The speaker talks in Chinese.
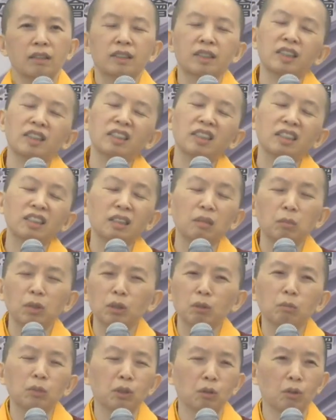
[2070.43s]
其实你
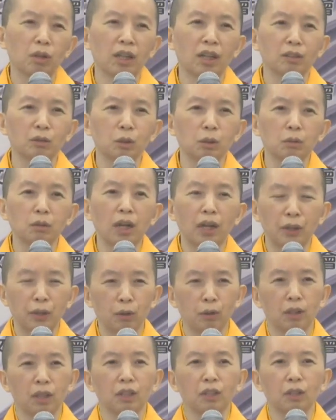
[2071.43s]
们都没有观想出来，
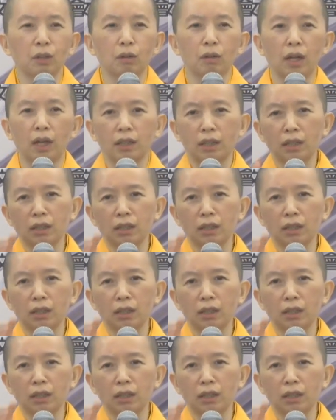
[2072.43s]
有的有啦，